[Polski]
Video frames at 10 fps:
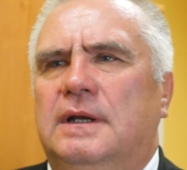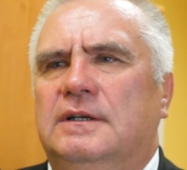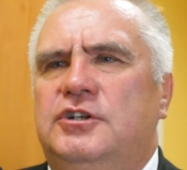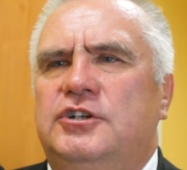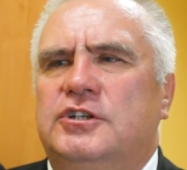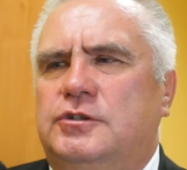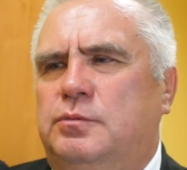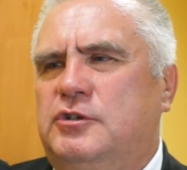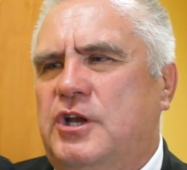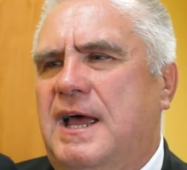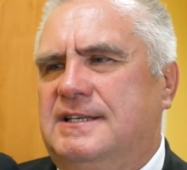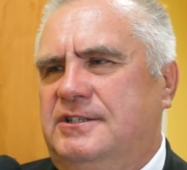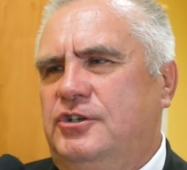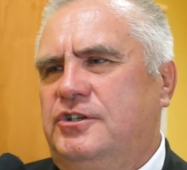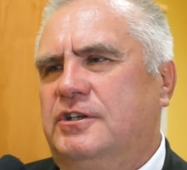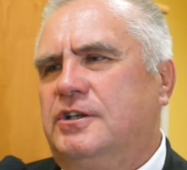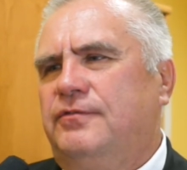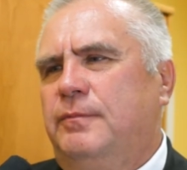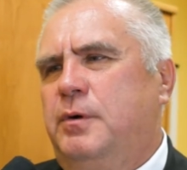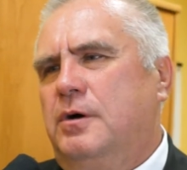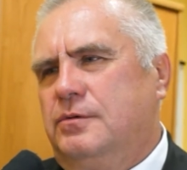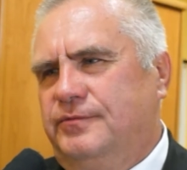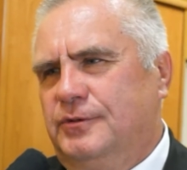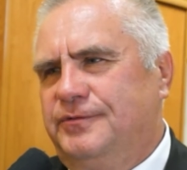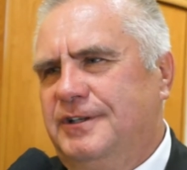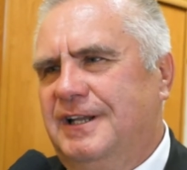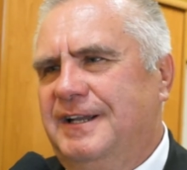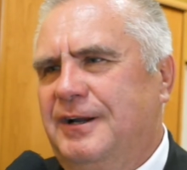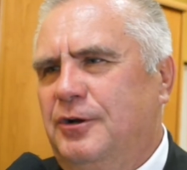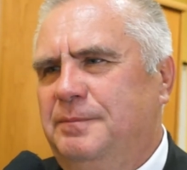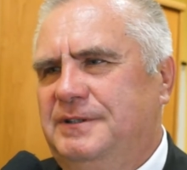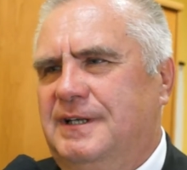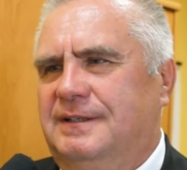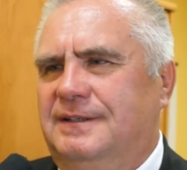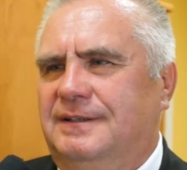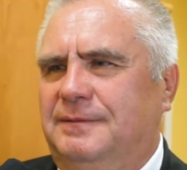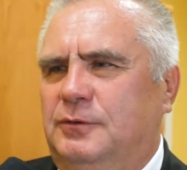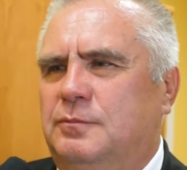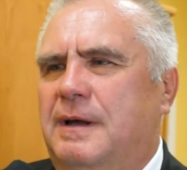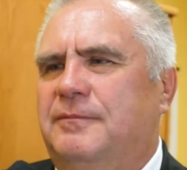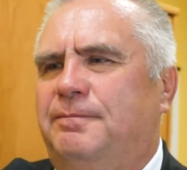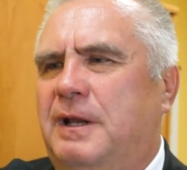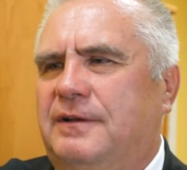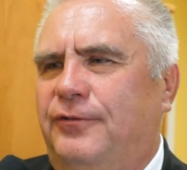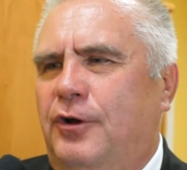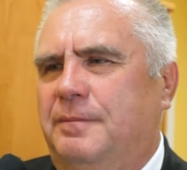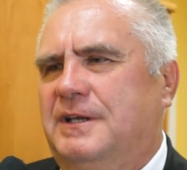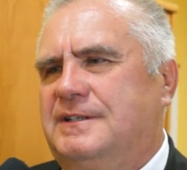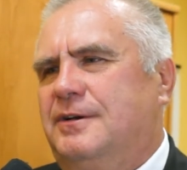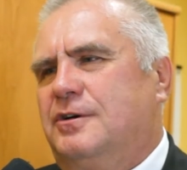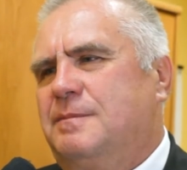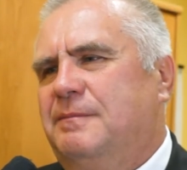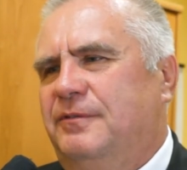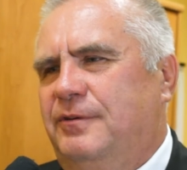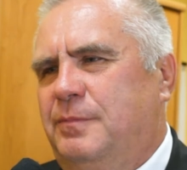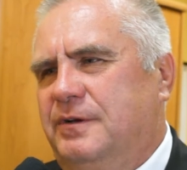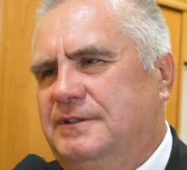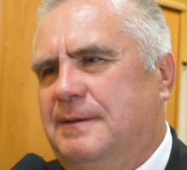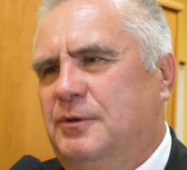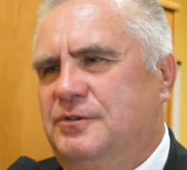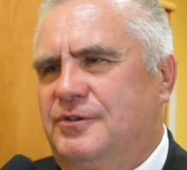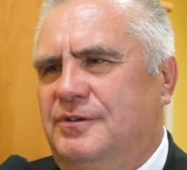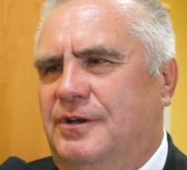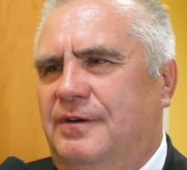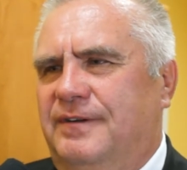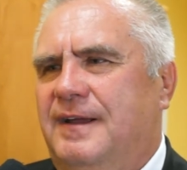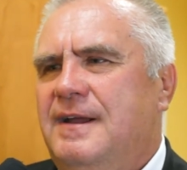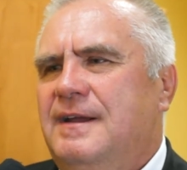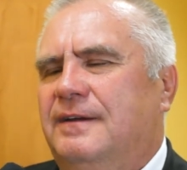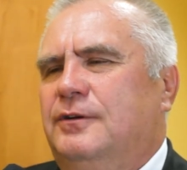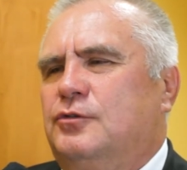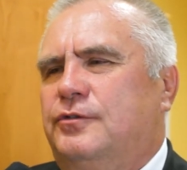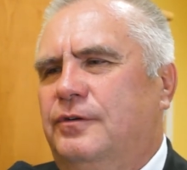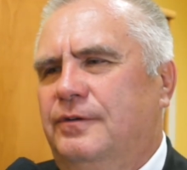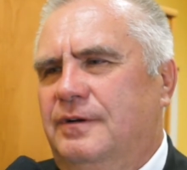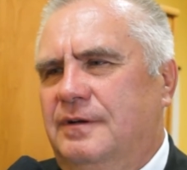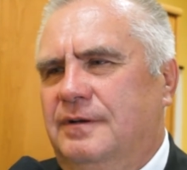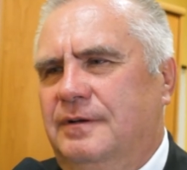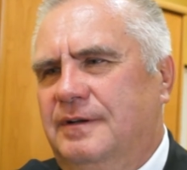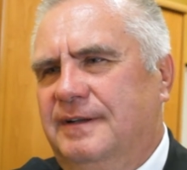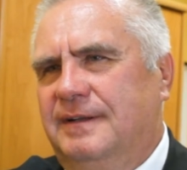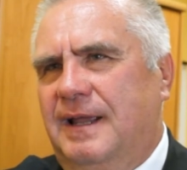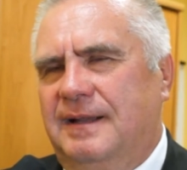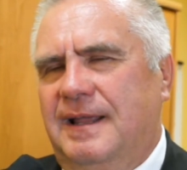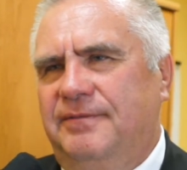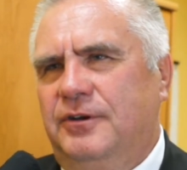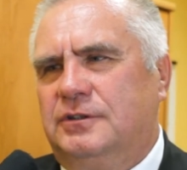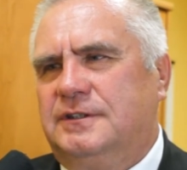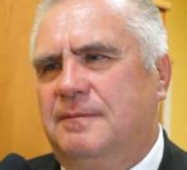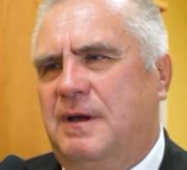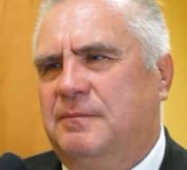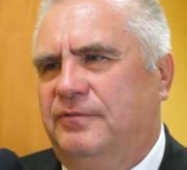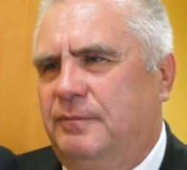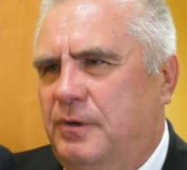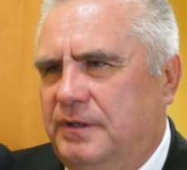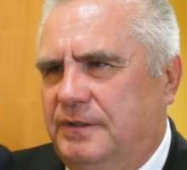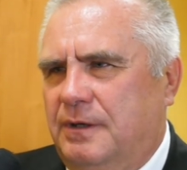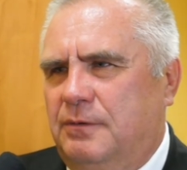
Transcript: dziś jest zły czas, dziś się tych wyborów znów tyle narobi. Za, e, tu mamy w Platformie, za rok mamy wybory samorządowe, już na, na wiosnę mamy wybory do